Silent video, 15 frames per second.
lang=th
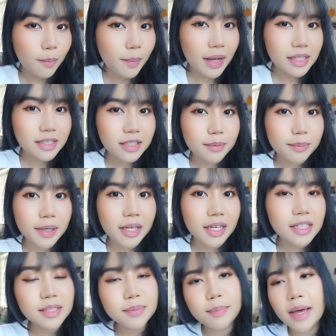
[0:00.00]
ต่อไปสีเบอร์
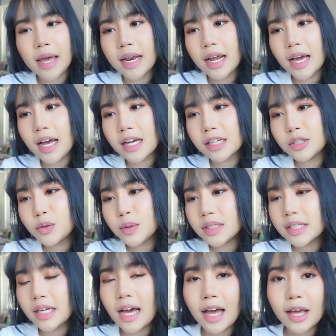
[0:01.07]
28 นะคะชื่อ
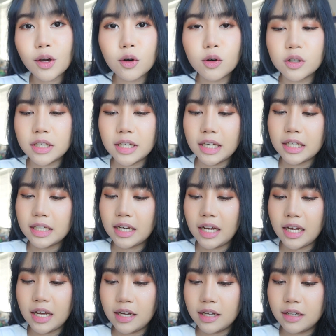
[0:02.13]
ว่าสีไอคอนิก
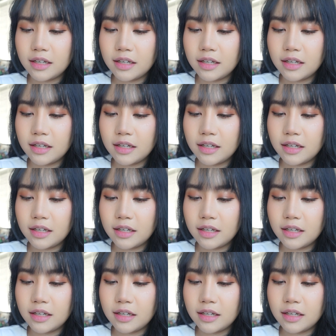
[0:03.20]
นะ